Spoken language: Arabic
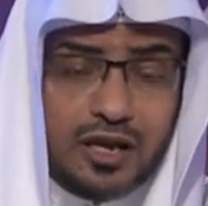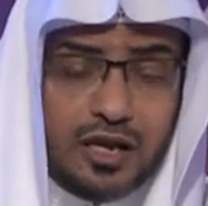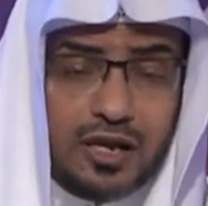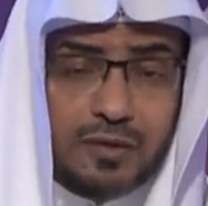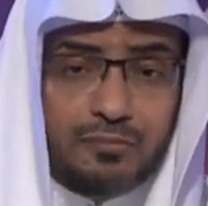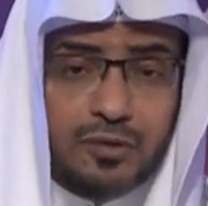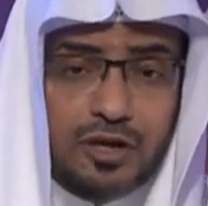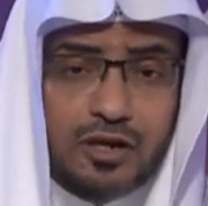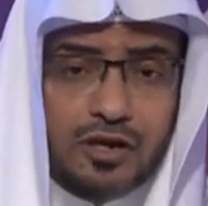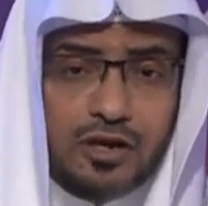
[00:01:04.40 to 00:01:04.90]

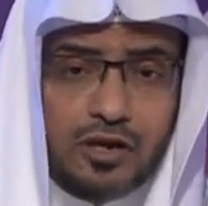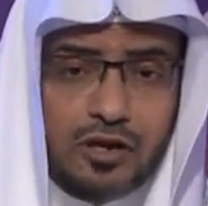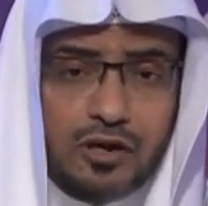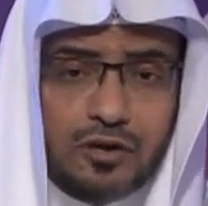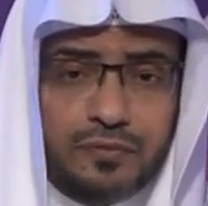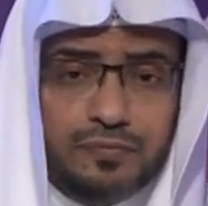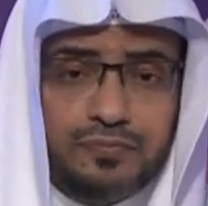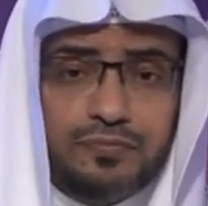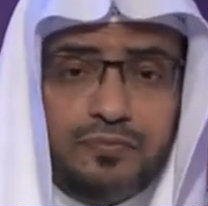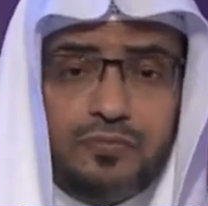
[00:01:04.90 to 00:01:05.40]
كريم
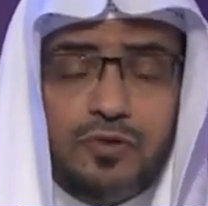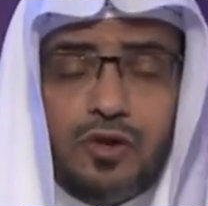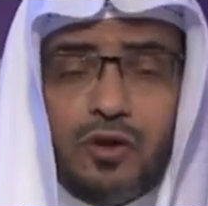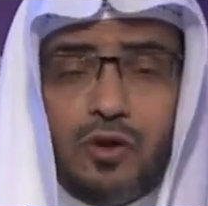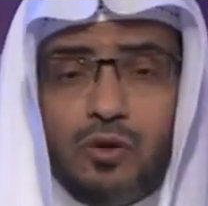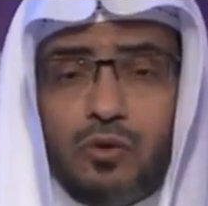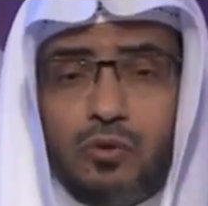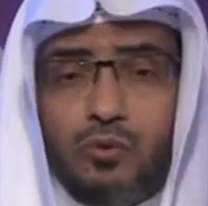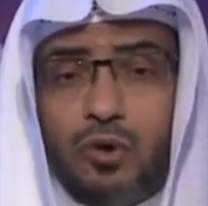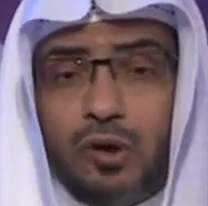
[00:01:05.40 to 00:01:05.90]

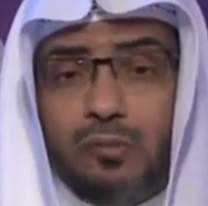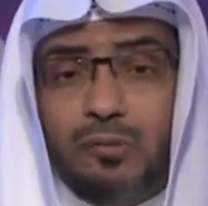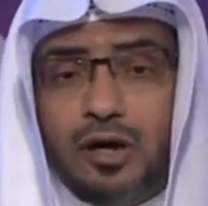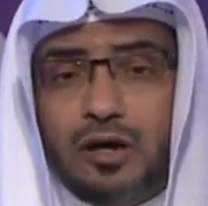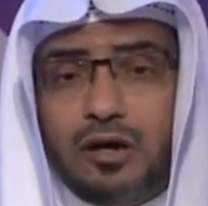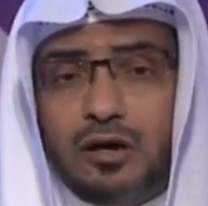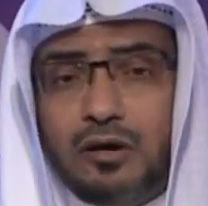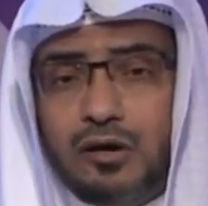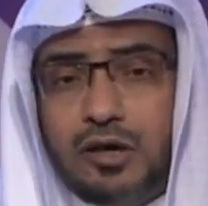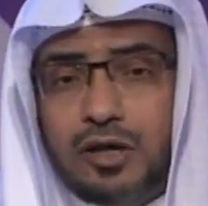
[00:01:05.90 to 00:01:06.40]

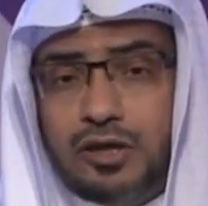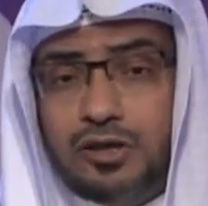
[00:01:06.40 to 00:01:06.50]
وما